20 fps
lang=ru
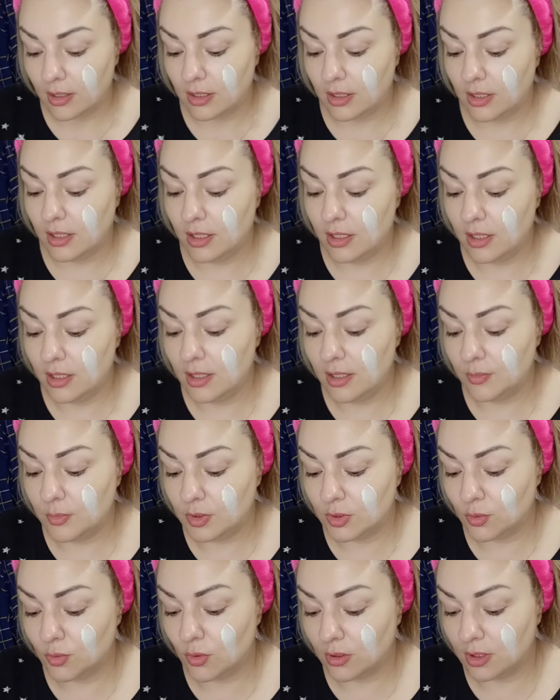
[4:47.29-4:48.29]
И
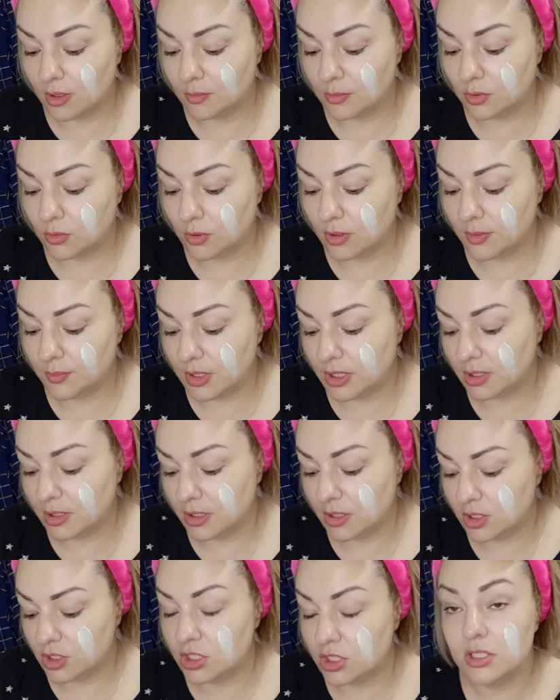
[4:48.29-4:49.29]
много-много
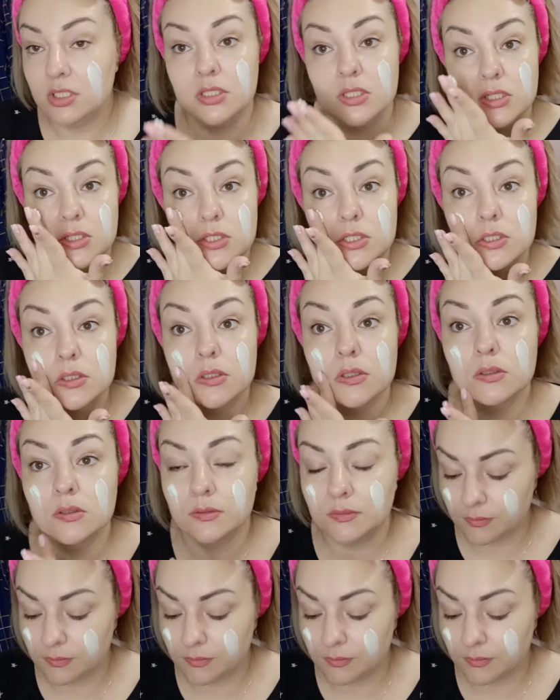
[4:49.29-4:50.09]
мелких частичек.